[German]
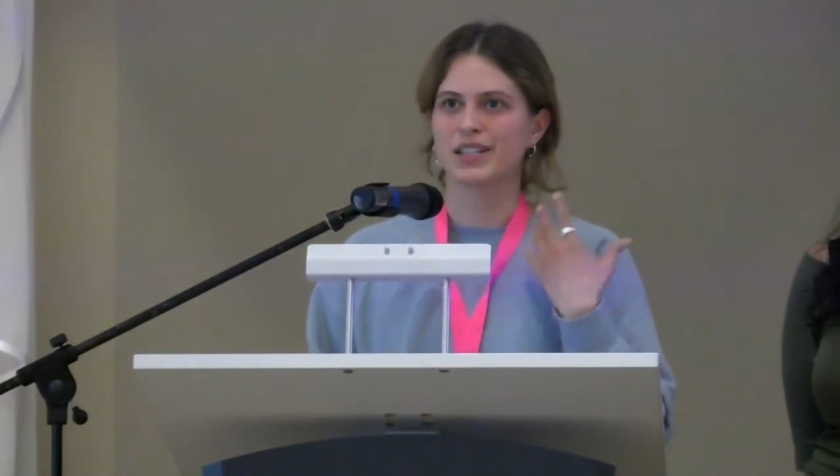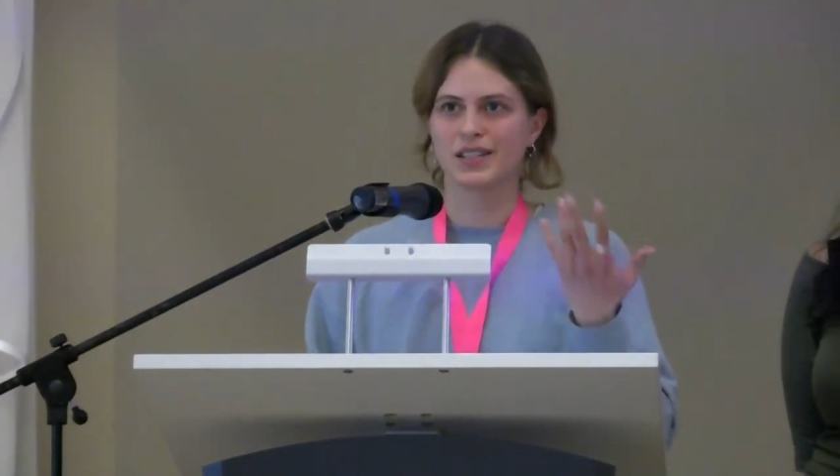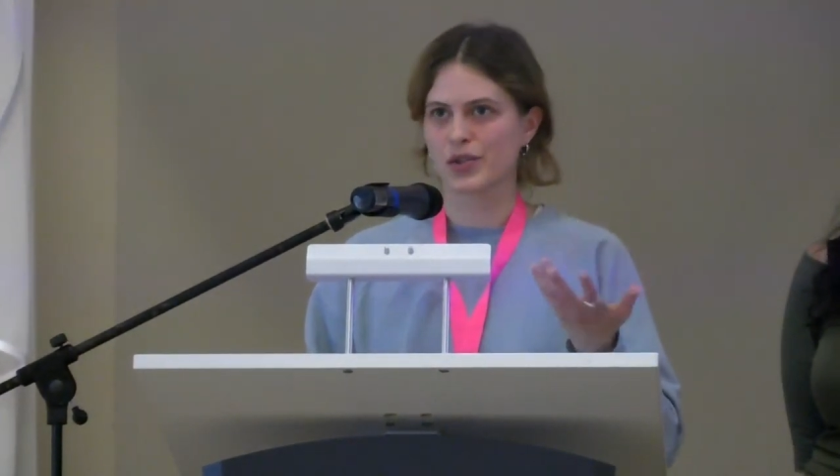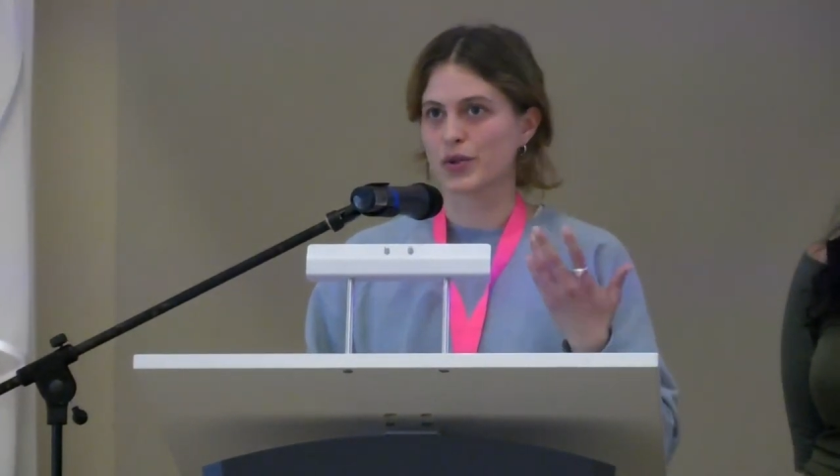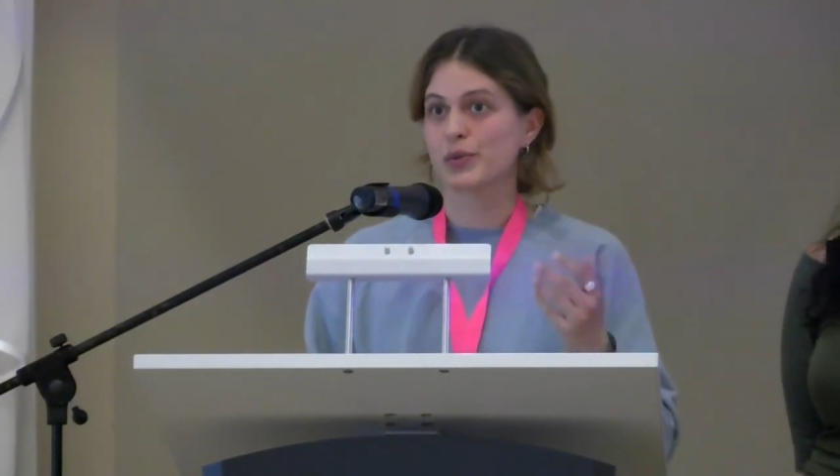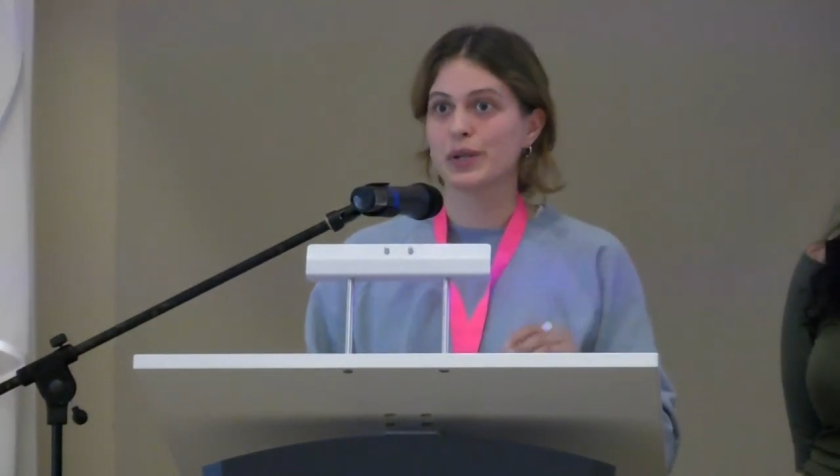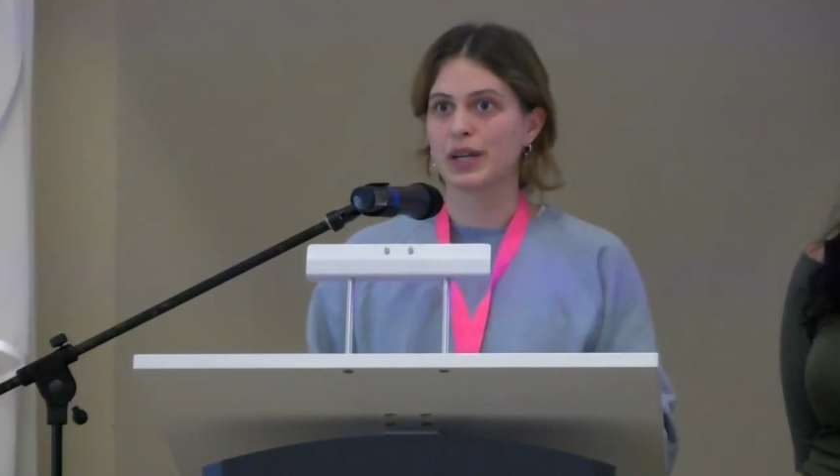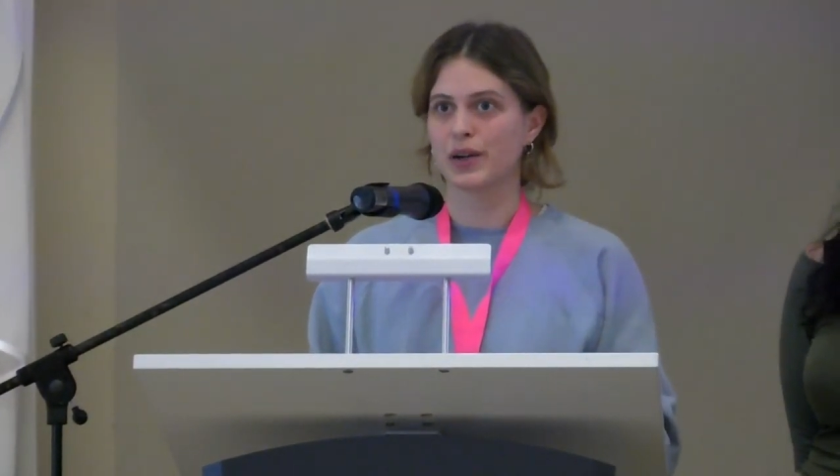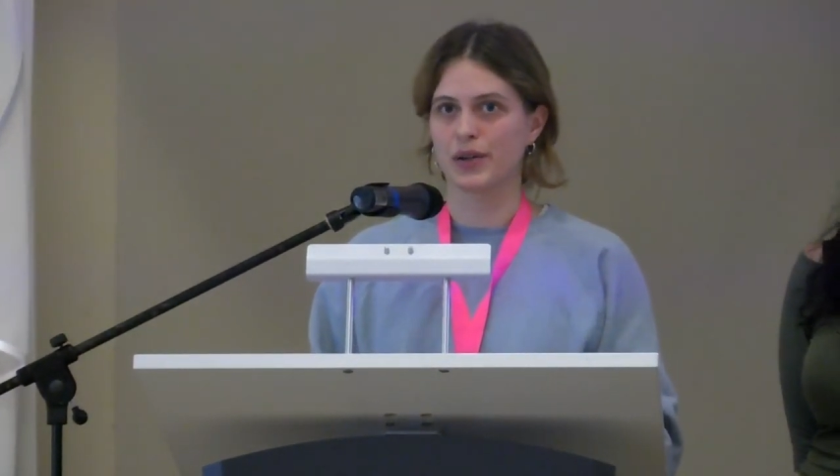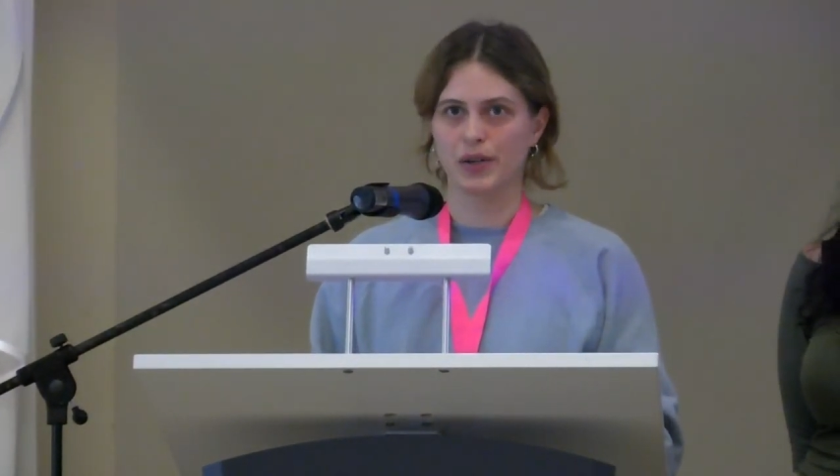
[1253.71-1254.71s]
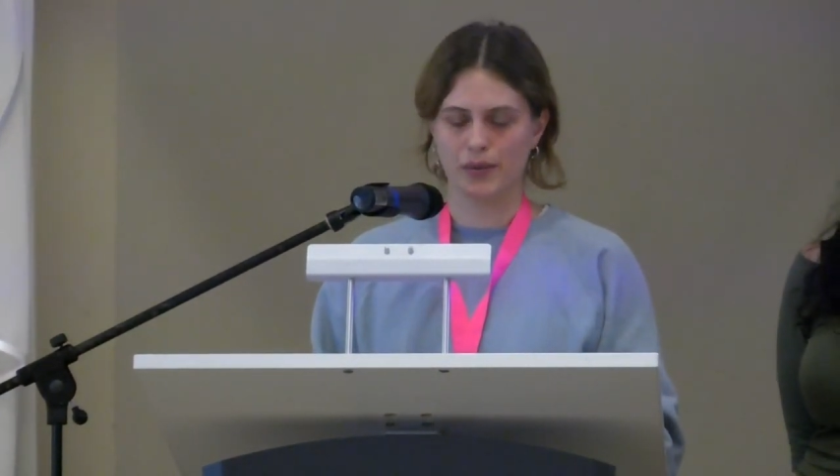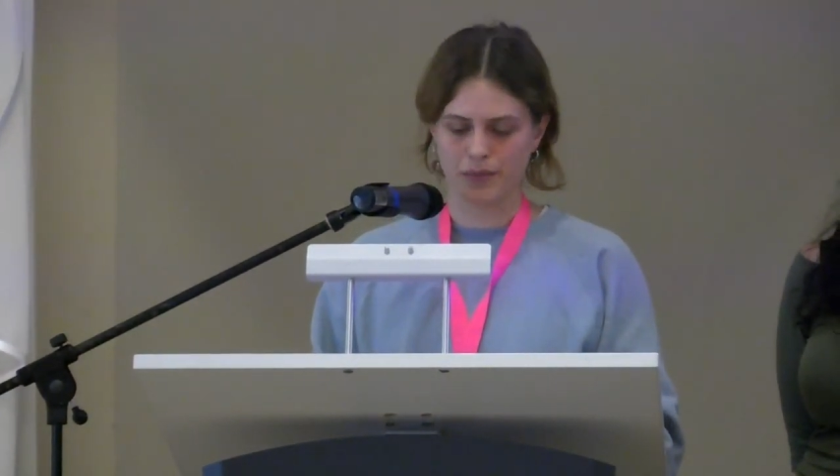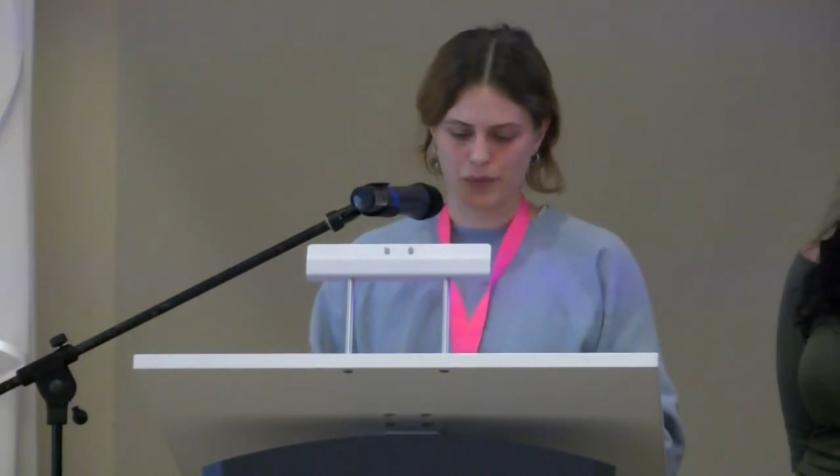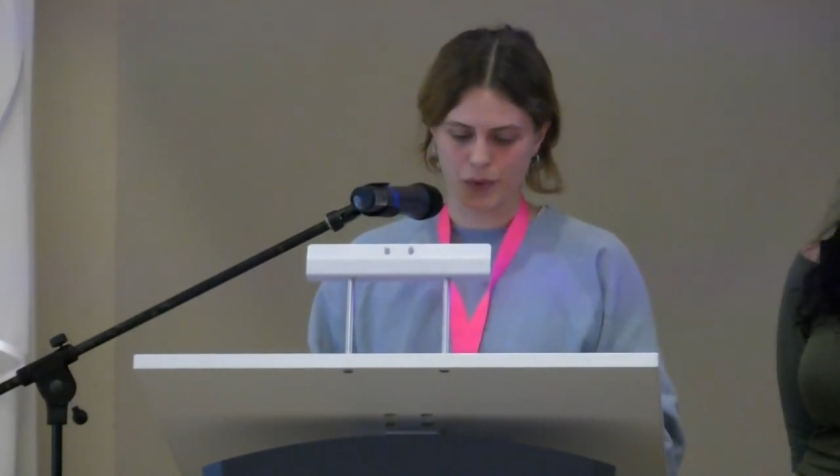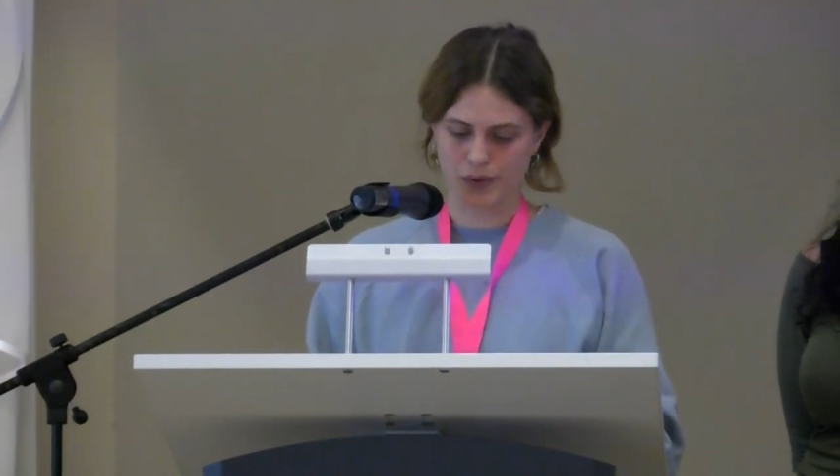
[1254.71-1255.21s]
die Social Media
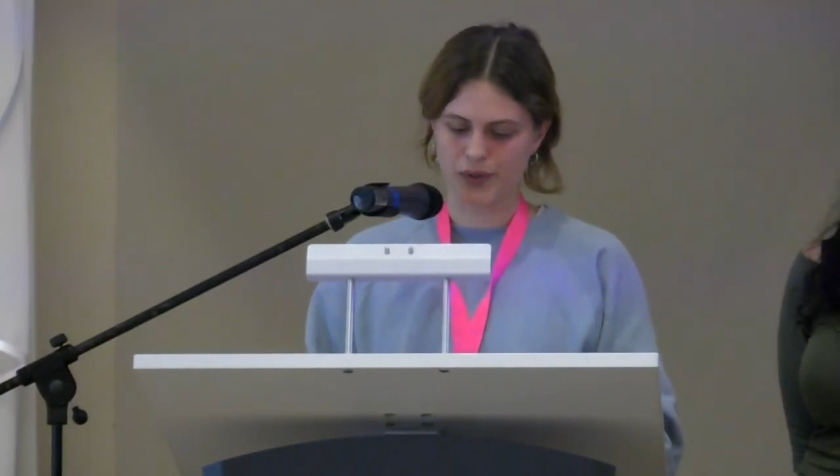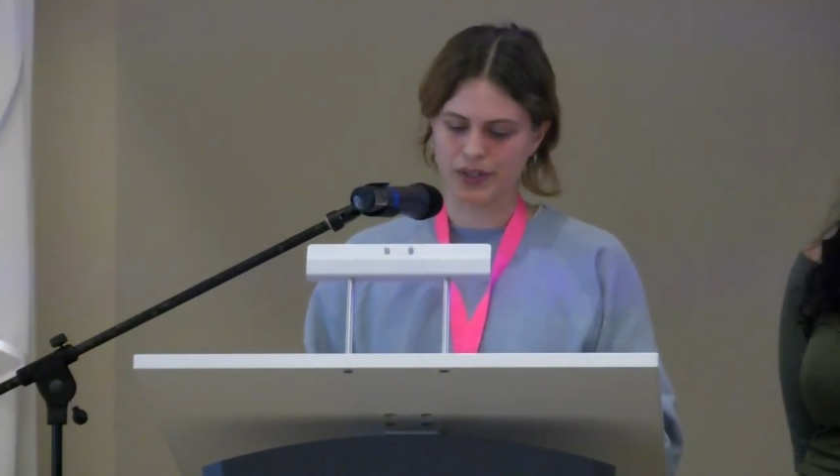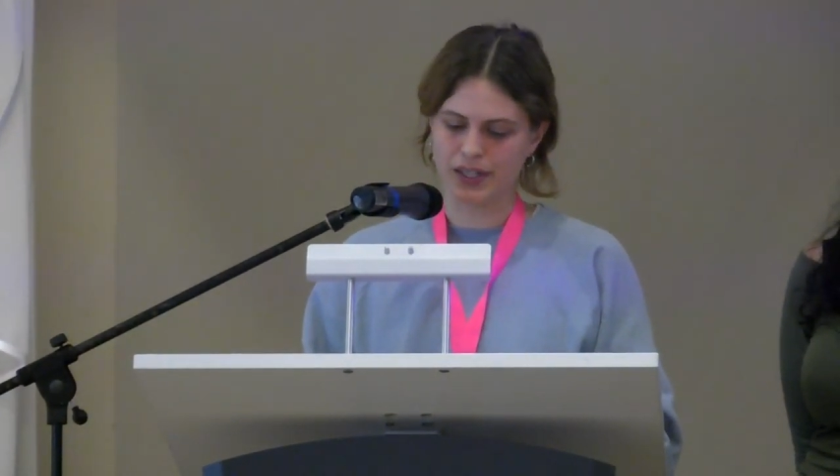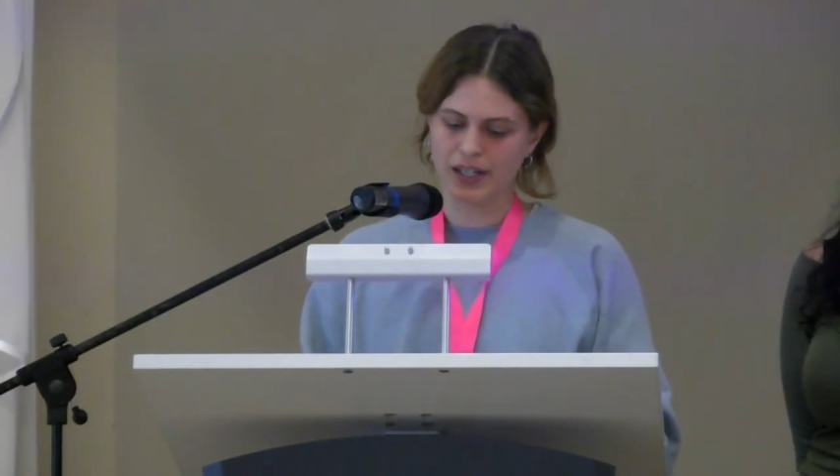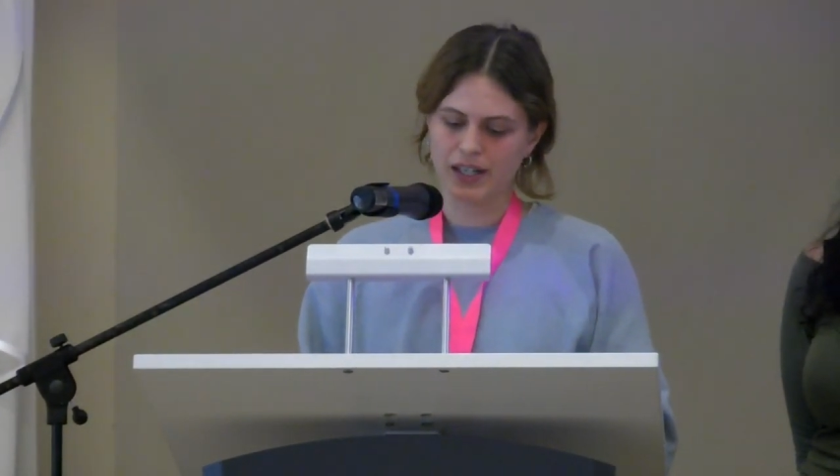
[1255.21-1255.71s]
ähm, nutzt.